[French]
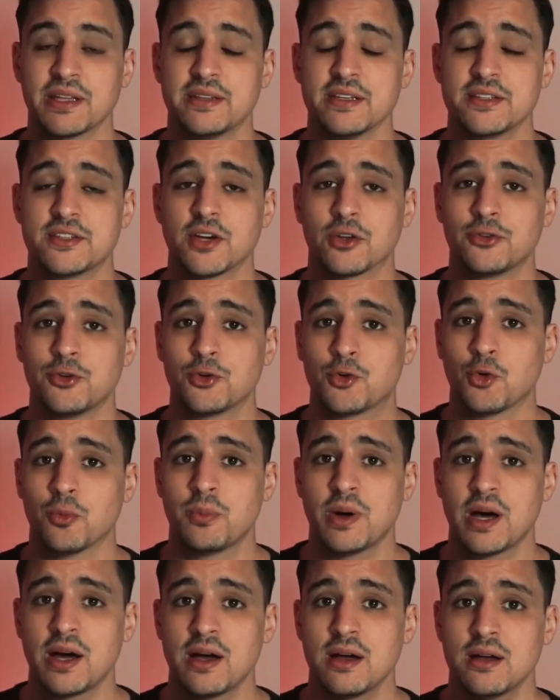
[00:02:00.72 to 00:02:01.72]
des heures de
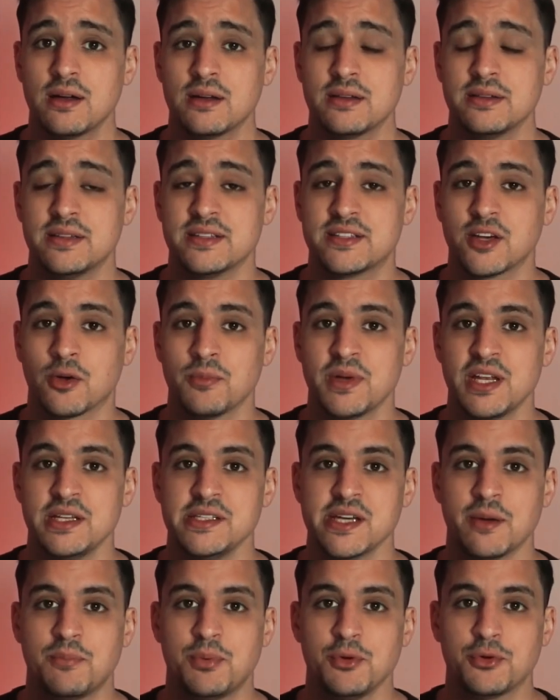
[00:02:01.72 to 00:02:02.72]
combat, désormais il
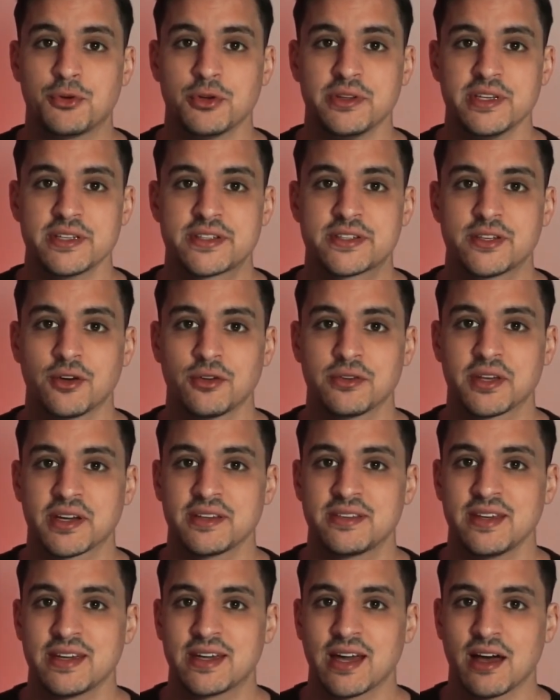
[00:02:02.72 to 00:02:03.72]
n'y a plus que des cendres et
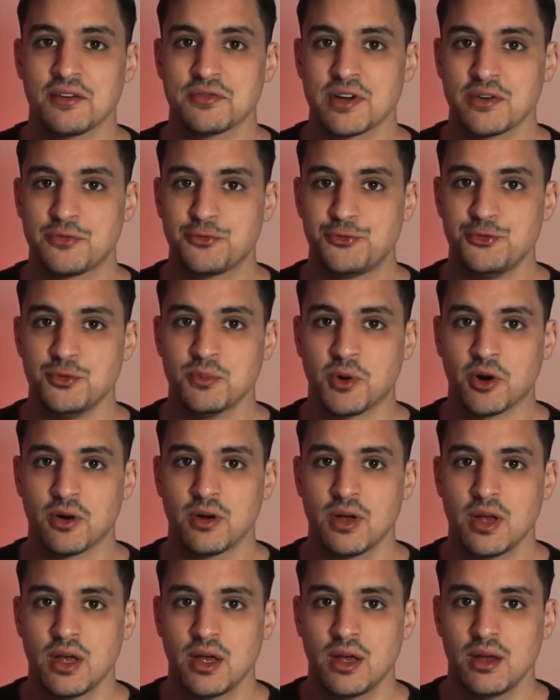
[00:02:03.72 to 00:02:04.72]
des gravats fumants.
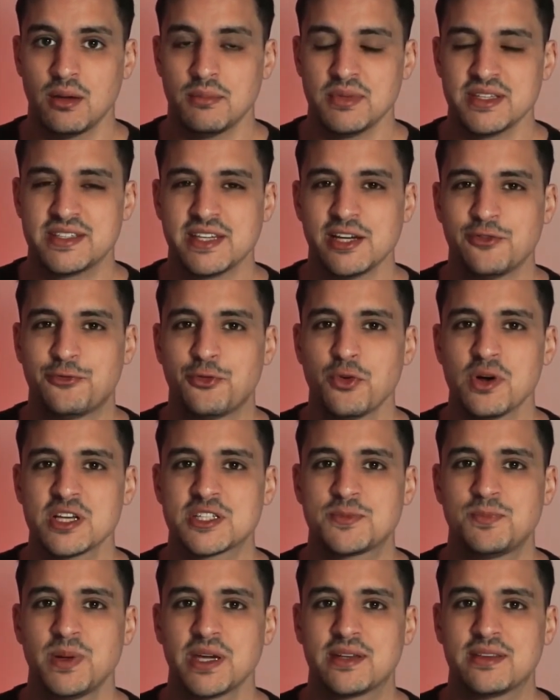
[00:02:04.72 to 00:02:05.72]
Mais il faut
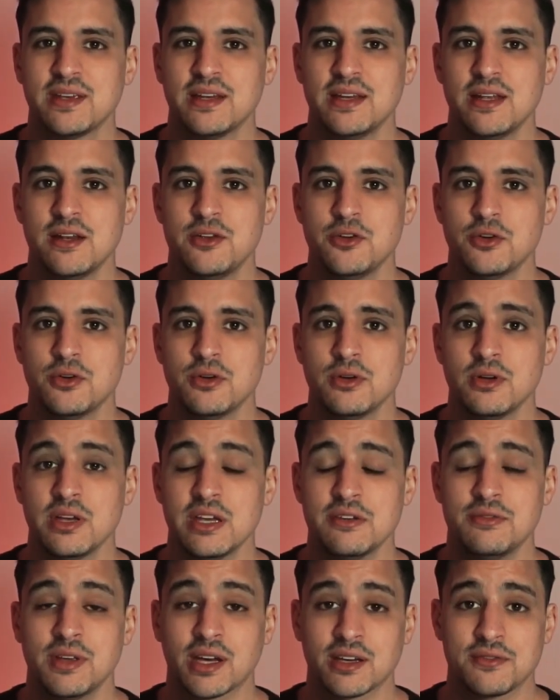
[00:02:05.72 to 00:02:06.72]
inspecter les lieux
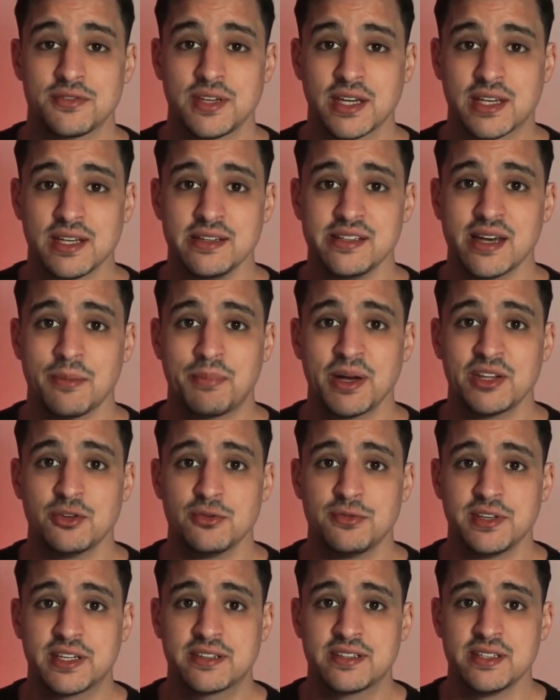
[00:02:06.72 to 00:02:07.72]
et vérifier qu'il n'y a pas de
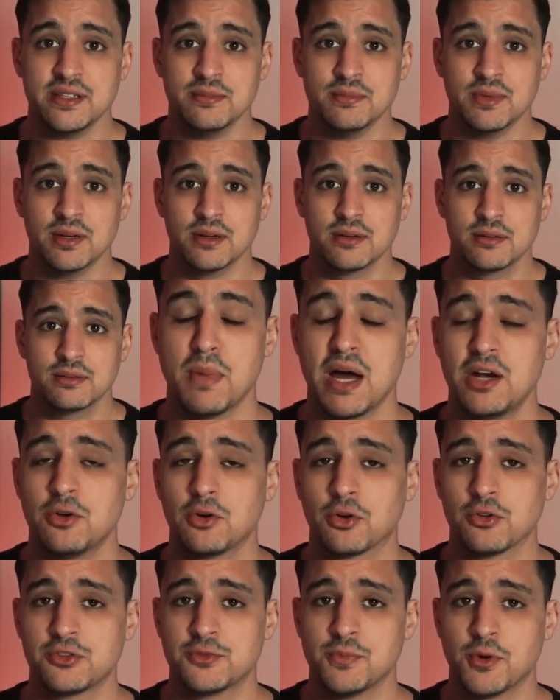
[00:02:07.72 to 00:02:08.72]
victimes.
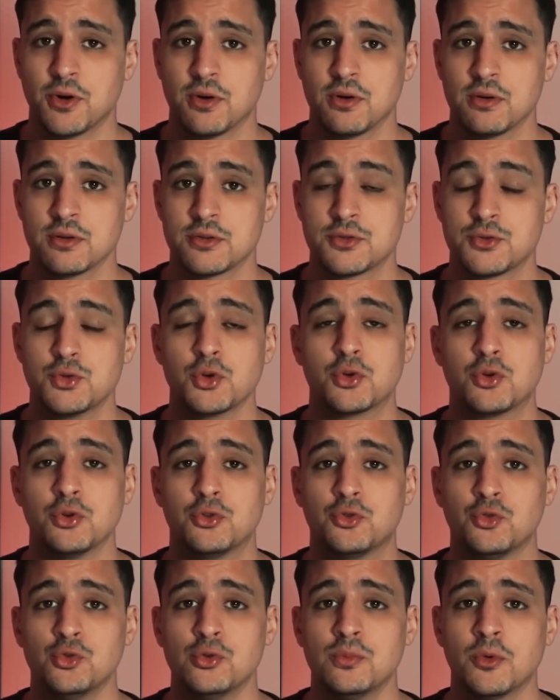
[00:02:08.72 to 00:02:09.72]
Malheureusement, ce que
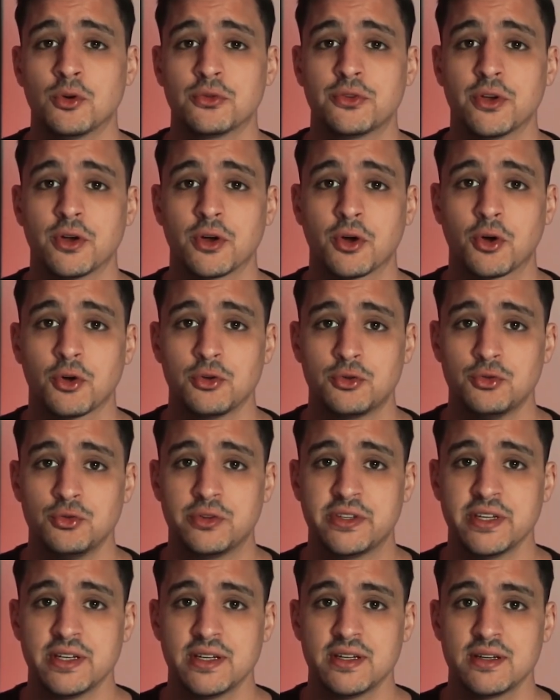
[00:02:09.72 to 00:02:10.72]
tout le monde
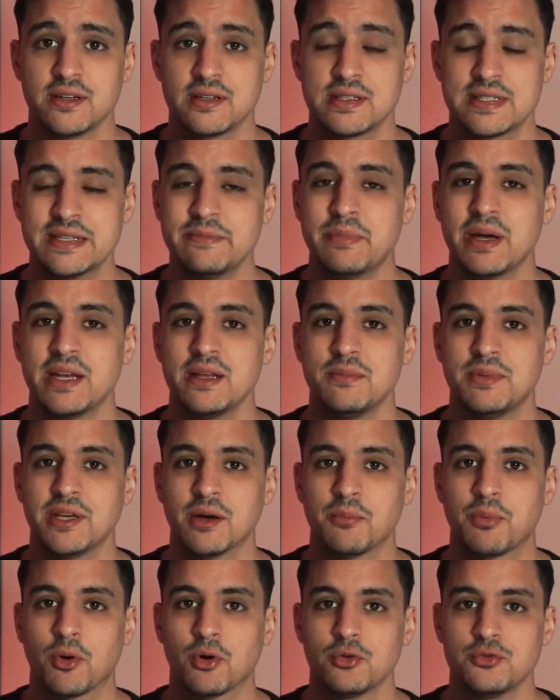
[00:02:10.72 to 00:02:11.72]
redoutait s'est bel et bien
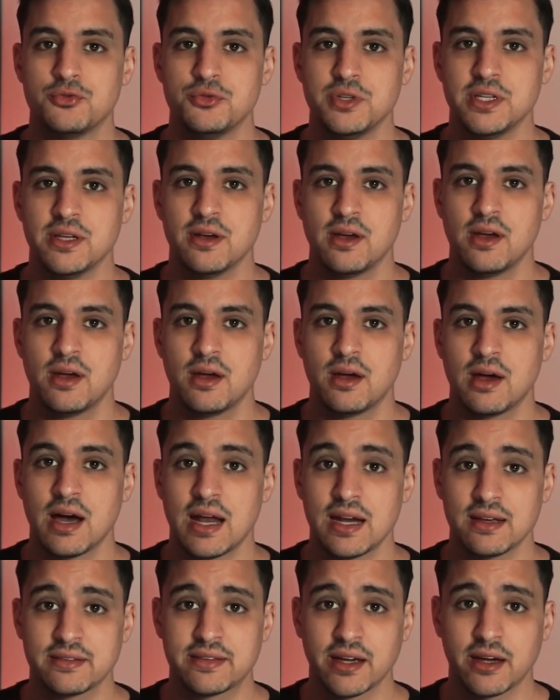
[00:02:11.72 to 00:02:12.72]
produit. À
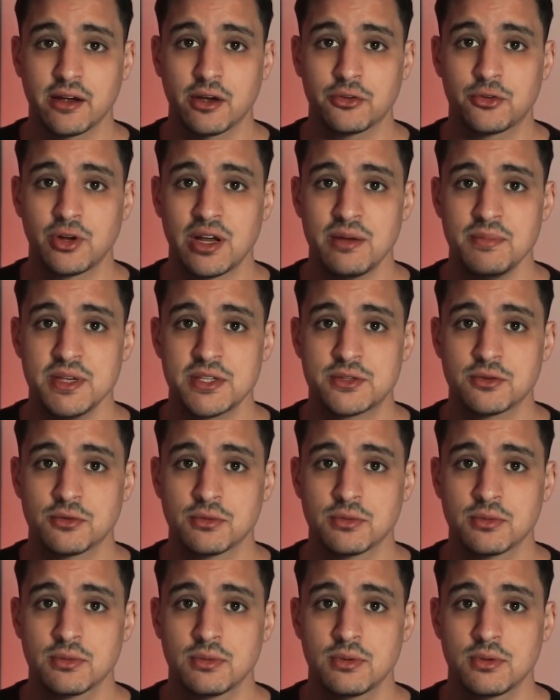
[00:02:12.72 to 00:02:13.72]
l'intérieur de la
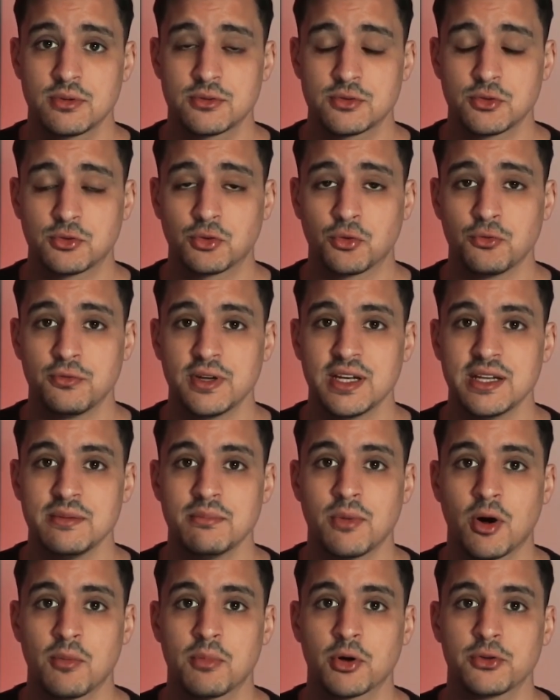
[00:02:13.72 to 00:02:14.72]
maison se trouvaient les
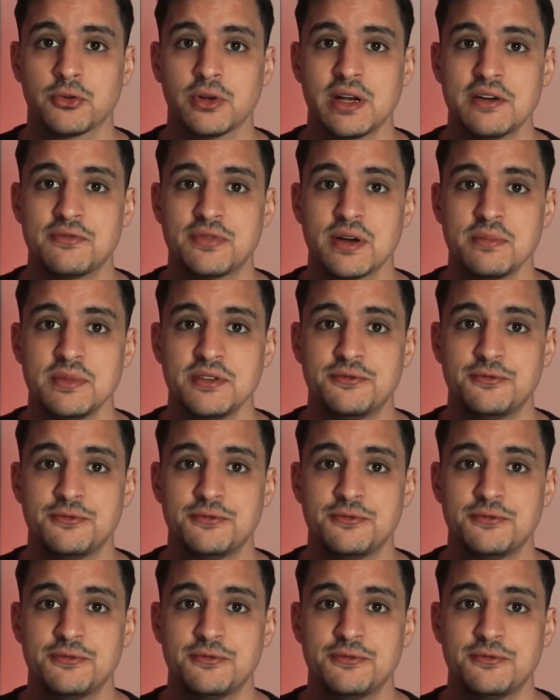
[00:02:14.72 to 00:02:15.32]
membres de la famille